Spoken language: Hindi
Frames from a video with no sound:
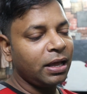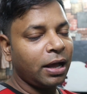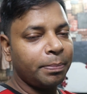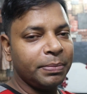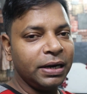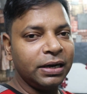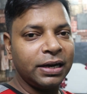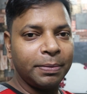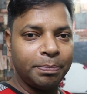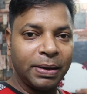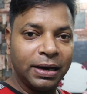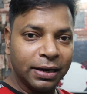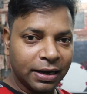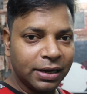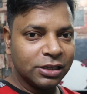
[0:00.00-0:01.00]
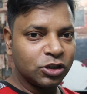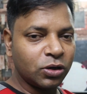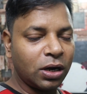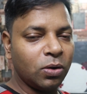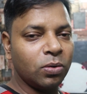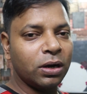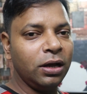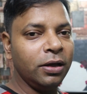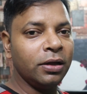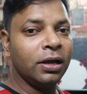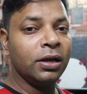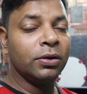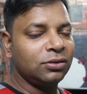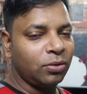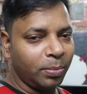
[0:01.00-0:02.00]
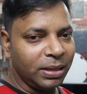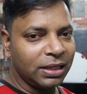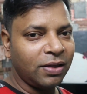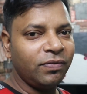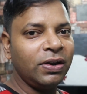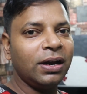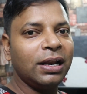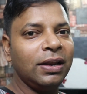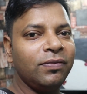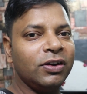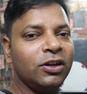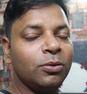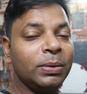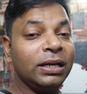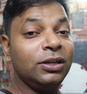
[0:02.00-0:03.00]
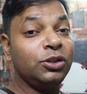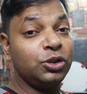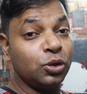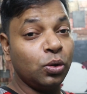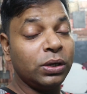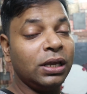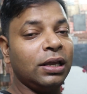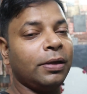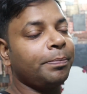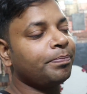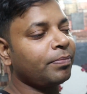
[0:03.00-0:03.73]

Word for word: मैं अपने ट्रिप पे निकल चुका होऊंगा तो मिलते हैं फिर अगली वीडियो में जो कि